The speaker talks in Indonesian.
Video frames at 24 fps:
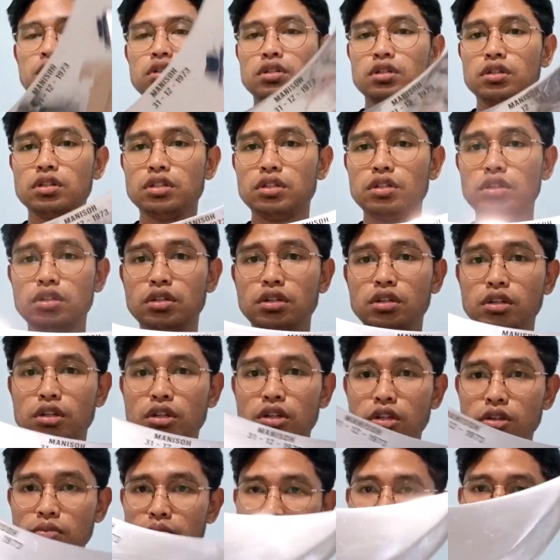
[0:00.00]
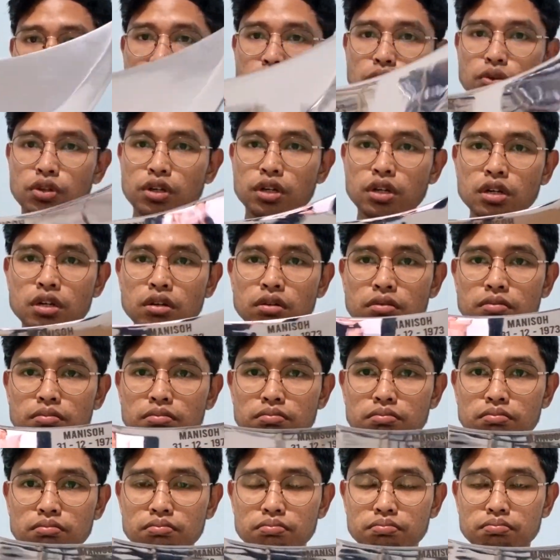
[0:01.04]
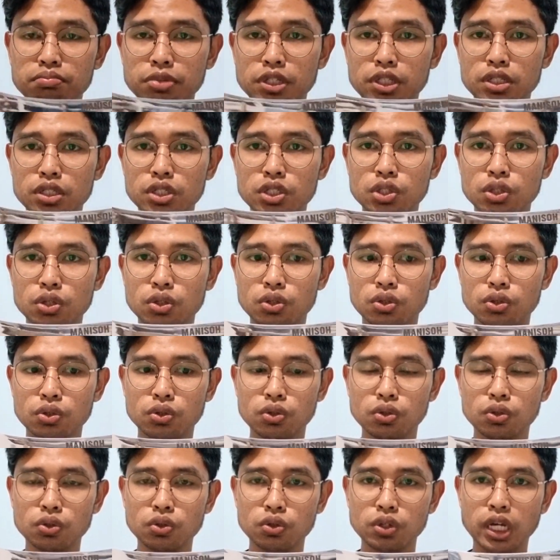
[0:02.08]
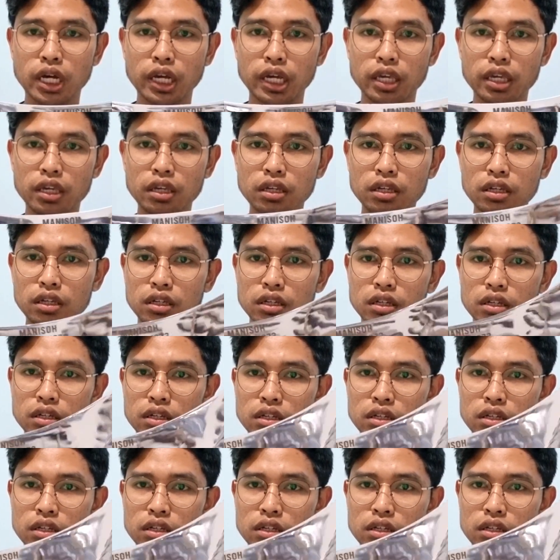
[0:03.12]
ini pisaunya pisau daging